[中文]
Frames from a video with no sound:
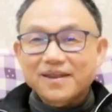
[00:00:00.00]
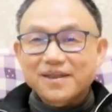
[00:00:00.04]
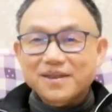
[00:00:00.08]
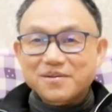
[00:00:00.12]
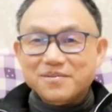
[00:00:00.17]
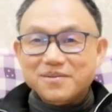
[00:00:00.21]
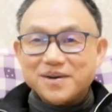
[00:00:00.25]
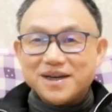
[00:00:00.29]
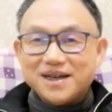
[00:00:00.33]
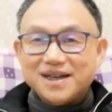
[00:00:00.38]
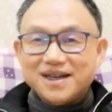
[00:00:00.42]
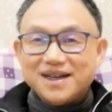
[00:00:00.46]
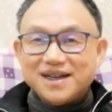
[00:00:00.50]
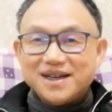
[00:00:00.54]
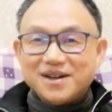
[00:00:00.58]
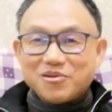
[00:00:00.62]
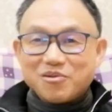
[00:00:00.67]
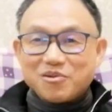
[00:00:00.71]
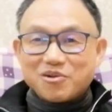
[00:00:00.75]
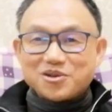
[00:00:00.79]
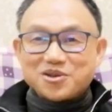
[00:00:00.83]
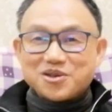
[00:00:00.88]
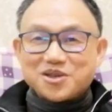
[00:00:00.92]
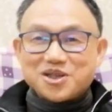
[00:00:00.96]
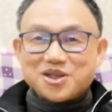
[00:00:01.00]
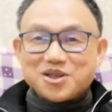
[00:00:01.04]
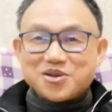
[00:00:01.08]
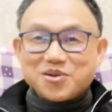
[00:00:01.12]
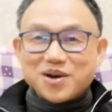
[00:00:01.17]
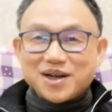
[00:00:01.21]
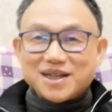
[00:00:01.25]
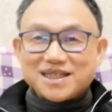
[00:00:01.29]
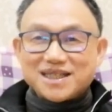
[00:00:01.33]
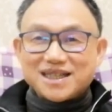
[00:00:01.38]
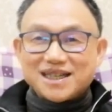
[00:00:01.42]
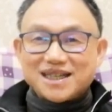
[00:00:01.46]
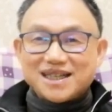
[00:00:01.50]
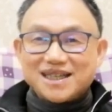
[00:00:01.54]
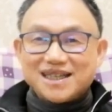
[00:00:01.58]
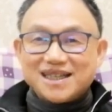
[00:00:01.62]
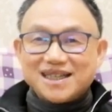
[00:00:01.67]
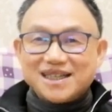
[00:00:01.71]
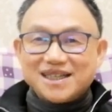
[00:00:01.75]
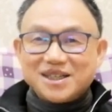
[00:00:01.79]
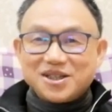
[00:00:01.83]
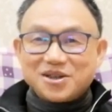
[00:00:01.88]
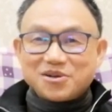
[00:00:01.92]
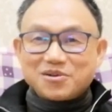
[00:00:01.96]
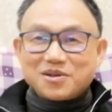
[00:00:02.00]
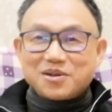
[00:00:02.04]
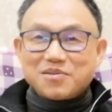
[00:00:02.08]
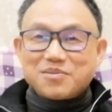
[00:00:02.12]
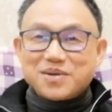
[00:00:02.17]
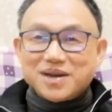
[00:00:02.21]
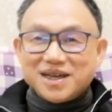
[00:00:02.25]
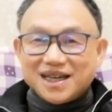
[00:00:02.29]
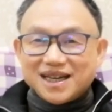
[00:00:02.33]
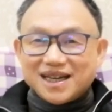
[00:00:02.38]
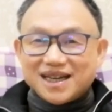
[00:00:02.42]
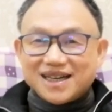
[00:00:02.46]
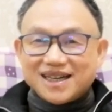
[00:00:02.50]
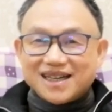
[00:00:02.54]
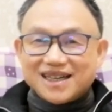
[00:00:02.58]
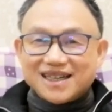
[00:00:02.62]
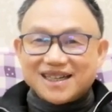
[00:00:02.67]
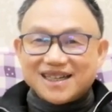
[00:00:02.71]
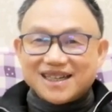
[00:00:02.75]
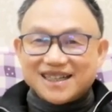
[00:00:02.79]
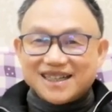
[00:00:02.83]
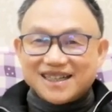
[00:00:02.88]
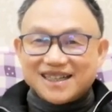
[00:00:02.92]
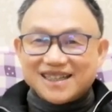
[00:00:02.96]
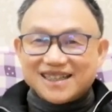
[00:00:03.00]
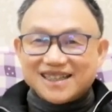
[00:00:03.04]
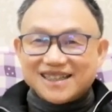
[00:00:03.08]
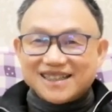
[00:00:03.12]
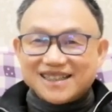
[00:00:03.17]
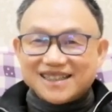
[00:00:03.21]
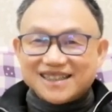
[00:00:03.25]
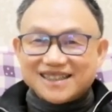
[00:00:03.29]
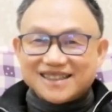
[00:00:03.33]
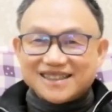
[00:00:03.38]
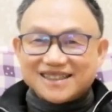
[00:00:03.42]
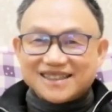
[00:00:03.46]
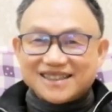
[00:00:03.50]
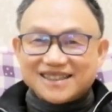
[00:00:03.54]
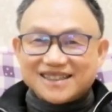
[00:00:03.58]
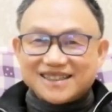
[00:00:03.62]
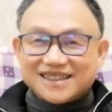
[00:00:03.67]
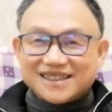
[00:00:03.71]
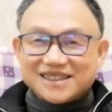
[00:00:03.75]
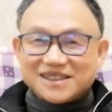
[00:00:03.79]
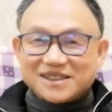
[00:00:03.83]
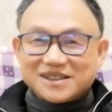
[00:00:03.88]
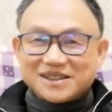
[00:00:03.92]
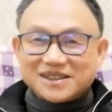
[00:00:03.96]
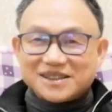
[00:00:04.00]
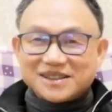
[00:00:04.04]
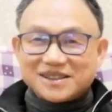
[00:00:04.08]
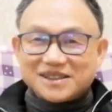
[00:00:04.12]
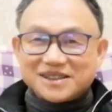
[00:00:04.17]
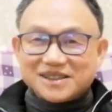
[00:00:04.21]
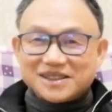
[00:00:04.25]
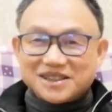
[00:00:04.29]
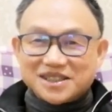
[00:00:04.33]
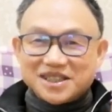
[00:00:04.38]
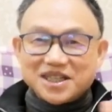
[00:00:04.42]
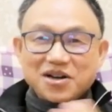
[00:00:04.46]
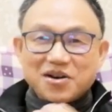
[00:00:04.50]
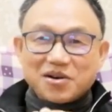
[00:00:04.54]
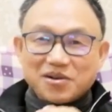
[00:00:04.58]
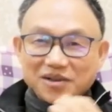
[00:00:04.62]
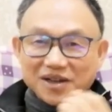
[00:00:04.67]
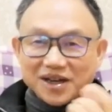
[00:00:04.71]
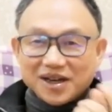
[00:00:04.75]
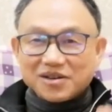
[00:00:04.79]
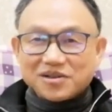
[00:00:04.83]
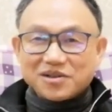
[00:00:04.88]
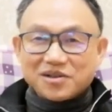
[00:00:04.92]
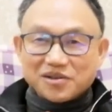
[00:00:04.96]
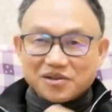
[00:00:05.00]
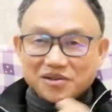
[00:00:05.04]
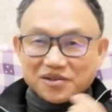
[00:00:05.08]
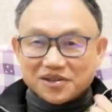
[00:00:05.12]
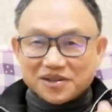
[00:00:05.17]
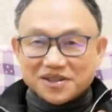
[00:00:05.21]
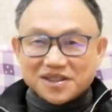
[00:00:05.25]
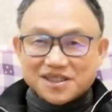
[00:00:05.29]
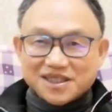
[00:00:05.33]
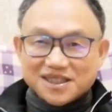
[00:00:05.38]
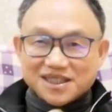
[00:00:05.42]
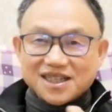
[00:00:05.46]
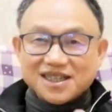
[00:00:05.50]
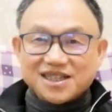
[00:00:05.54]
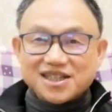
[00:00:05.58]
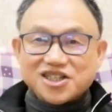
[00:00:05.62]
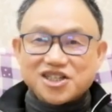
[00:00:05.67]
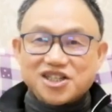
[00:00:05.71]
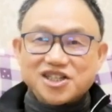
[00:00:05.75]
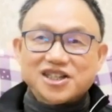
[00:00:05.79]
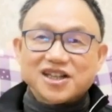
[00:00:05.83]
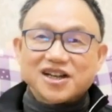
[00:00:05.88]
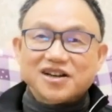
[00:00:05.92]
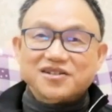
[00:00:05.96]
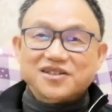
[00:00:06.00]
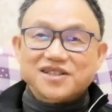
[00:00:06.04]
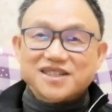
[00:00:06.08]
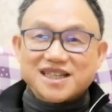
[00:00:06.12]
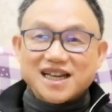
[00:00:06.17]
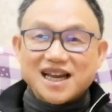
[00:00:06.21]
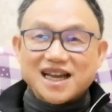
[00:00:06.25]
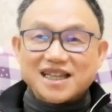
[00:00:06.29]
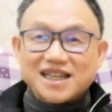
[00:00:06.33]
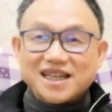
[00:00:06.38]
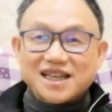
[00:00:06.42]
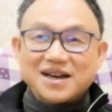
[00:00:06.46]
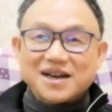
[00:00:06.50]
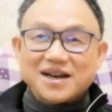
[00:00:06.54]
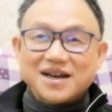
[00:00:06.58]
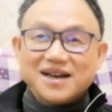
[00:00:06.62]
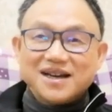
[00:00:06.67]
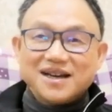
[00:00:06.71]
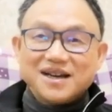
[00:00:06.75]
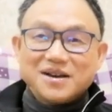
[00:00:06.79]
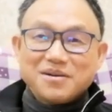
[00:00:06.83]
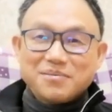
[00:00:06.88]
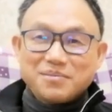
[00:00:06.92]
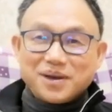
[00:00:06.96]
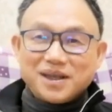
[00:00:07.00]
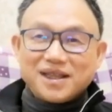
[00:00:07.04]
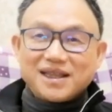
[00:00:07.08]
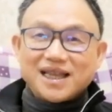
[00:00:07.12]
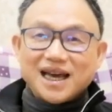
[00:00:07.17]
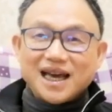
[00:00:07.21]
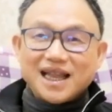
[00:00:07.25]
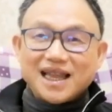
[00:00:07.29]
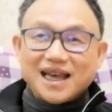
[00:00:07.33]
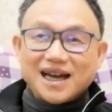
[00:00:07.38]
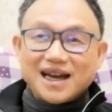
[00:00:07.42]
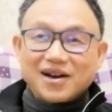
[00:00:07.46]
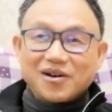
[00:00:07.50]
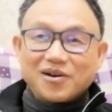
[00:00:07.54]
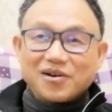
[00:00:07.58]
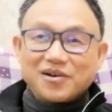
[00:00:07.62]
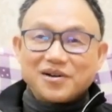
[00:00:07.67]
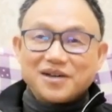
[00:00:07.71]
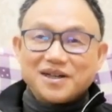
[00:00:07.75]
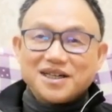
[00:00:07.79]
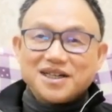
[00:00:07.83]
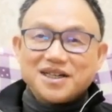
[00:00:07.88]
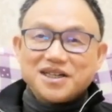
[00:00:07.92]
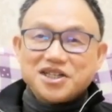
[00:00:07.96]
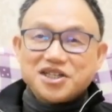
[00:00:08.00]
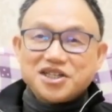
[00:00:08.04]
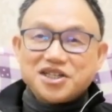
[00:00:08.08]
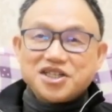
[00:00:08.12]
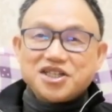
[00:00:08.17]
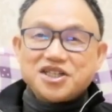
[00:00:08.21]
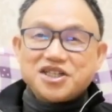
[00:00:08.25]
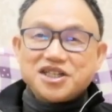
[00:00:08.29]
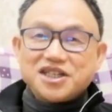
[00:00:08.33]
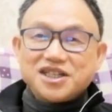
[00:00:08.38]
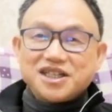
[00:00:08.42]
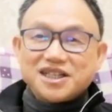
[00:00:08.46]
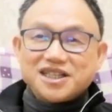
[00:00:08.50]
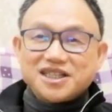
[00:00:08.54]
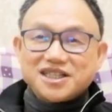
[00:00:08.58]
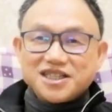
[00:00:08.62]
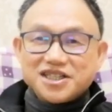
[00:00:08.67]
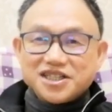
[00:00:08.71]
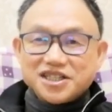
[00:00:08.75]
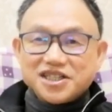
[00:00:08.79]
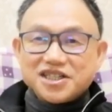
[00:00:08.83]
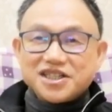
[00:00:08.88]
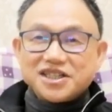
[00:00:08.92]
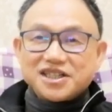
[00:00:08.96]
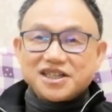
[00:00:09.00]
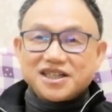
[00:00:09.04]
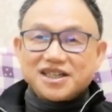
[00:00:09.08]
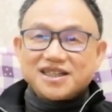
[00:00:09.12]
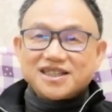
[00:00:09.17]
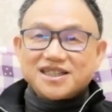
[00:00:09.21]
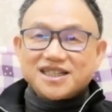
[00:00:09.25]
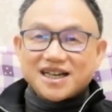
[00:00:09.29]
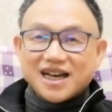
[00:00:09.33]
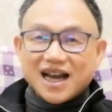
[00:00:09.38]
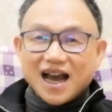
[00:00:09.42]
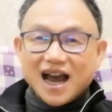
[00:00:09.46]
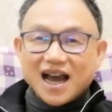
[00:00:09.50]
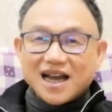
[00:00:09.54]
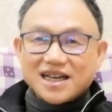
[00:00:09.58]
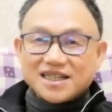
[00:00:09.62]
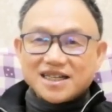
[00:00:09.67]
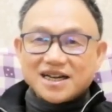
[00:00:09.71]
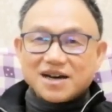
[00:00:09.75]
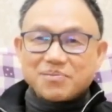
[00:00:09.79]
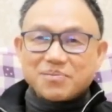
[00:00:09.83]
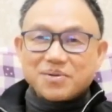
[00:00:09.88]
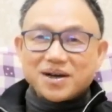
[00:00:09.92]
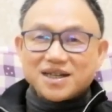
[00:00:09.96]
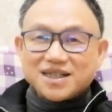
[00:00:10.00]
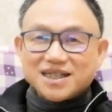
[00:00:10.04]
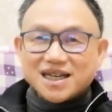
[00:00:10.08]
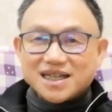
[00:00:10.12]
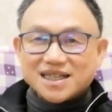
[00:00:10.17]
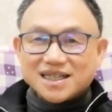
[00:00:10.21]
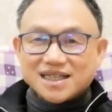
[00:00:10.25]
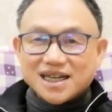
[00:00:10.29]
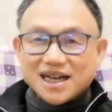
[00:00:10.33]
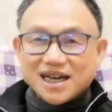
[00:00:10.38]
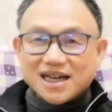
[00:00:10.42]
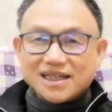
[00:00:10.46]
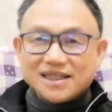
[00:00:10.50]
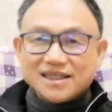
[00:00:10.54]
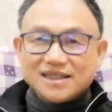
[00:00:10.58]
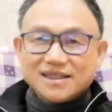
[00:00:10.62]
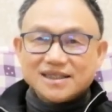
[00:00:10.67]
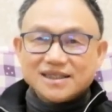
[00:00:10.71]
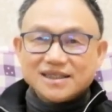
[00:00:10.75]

那么我就希望着有那么一个啊，今后能够认识到这样的一个。平台能够细心的、静静的去看一下，不要像这样